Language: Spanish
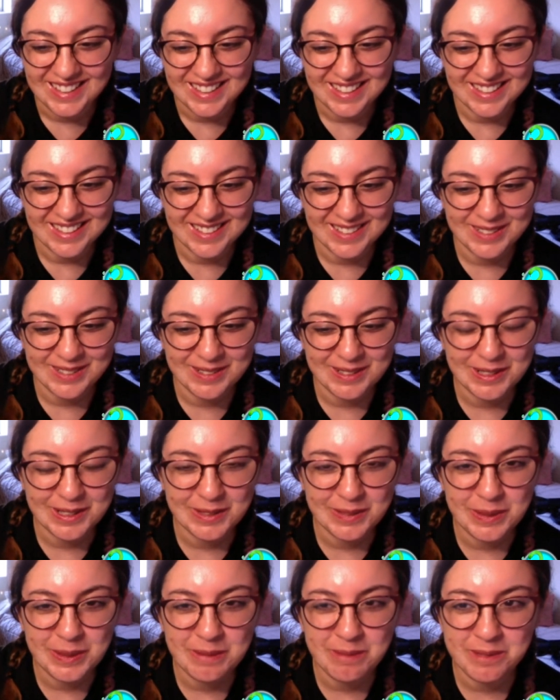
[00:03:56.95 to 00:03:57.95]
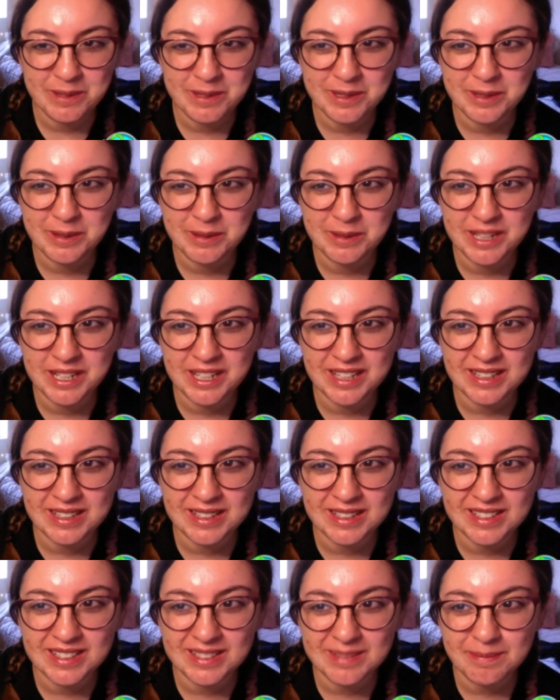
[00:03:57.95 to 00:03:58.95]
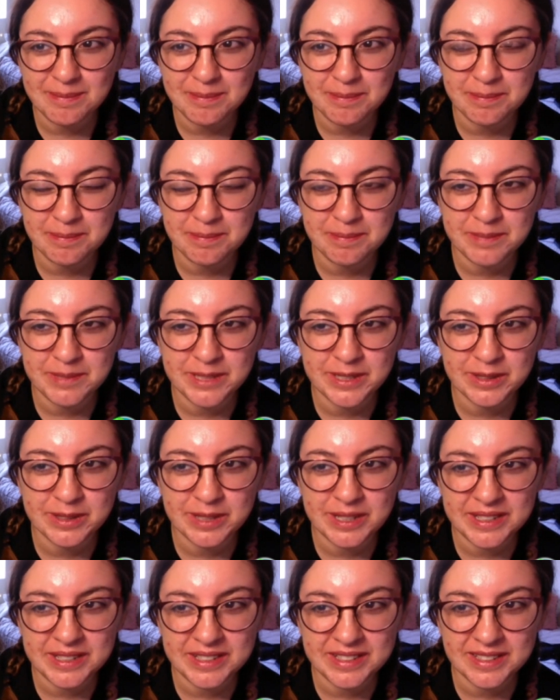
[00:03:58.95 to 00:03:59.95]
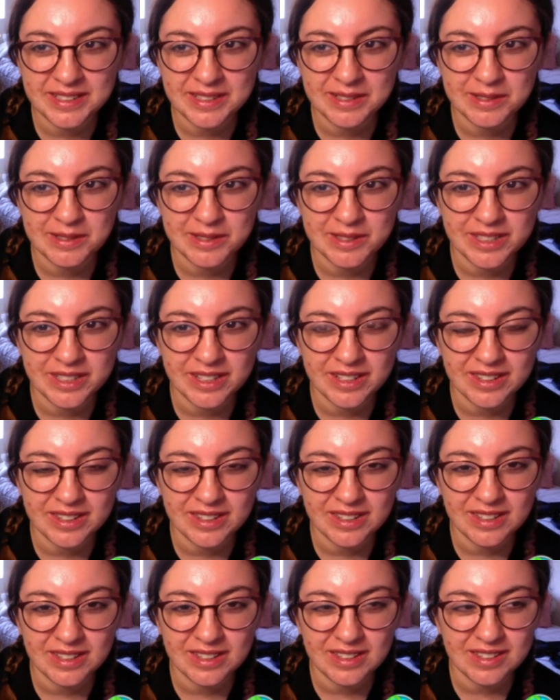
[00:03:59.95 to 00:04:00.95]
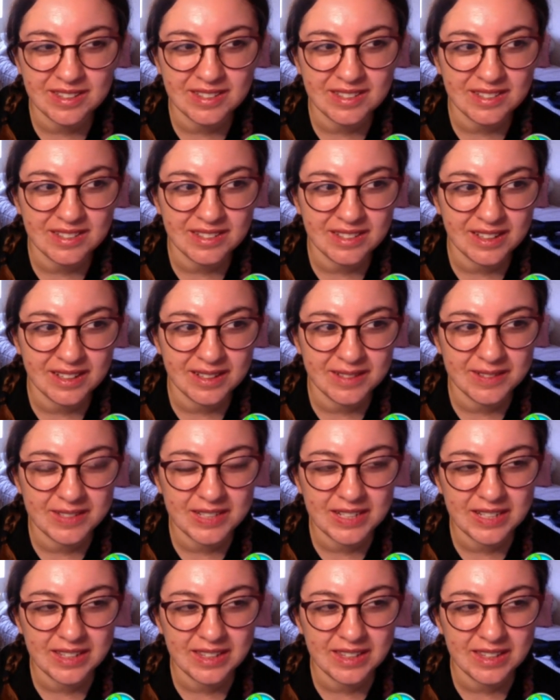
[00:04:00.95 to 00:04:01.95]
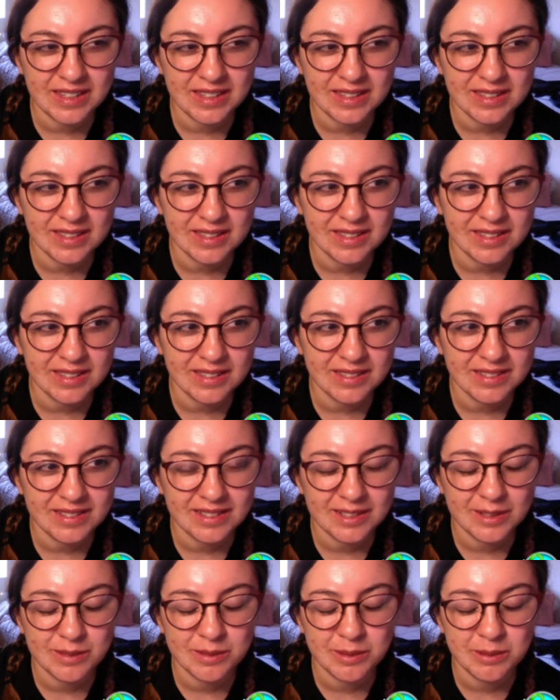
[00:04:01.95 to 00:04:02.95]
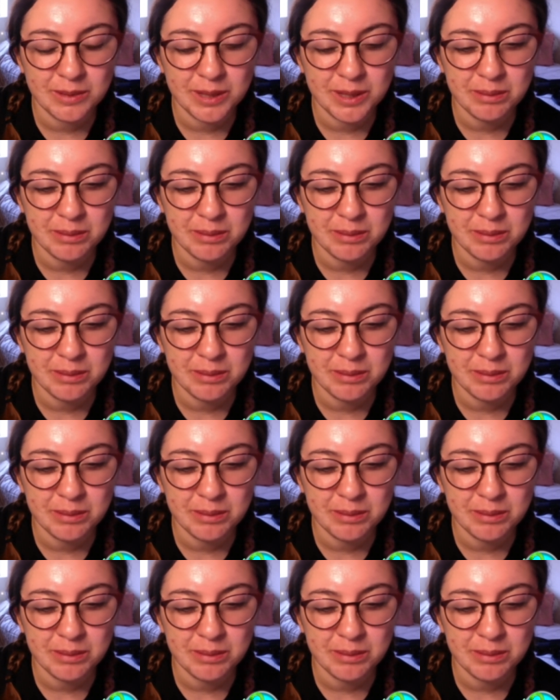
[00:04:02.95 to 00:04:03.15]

es como lo mismo, es como cada persona nace con ciertas habilidades, como más